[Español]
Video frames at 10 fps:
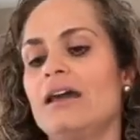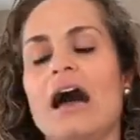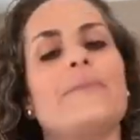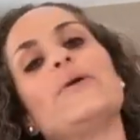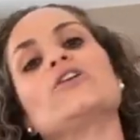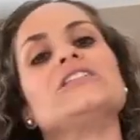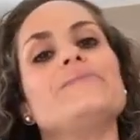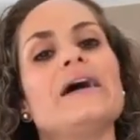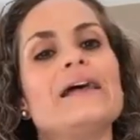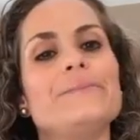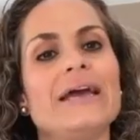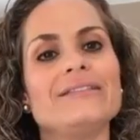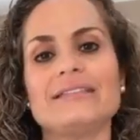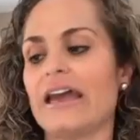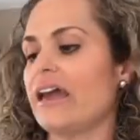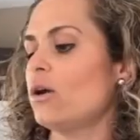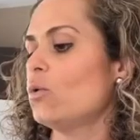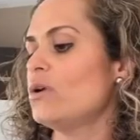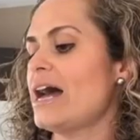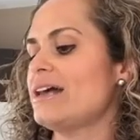aproximadamente
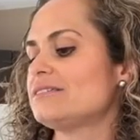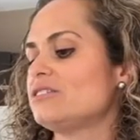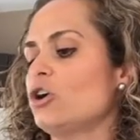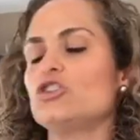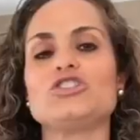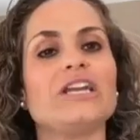unas 2,